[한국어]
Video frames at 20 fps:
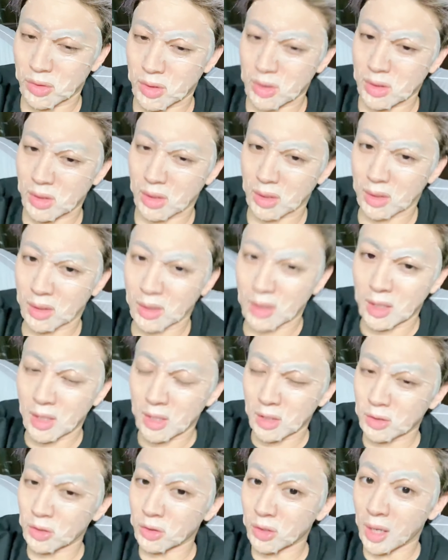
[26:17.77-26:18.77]
수 있을까?
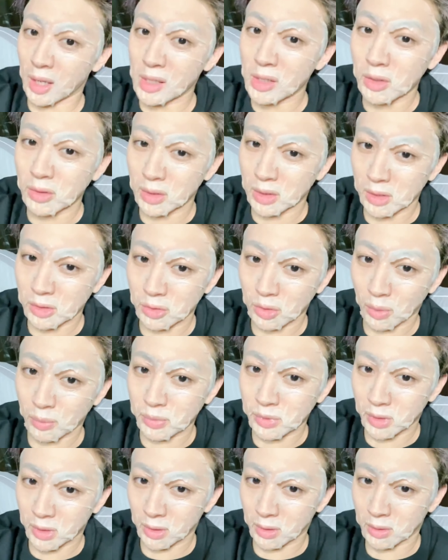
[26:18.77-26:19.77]
저는 알려드릴 수
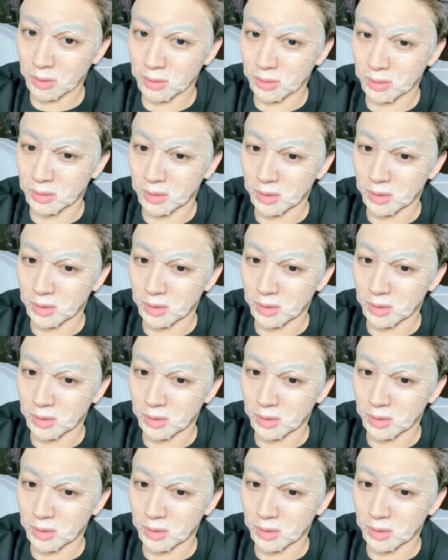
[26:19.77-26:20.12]
없어요.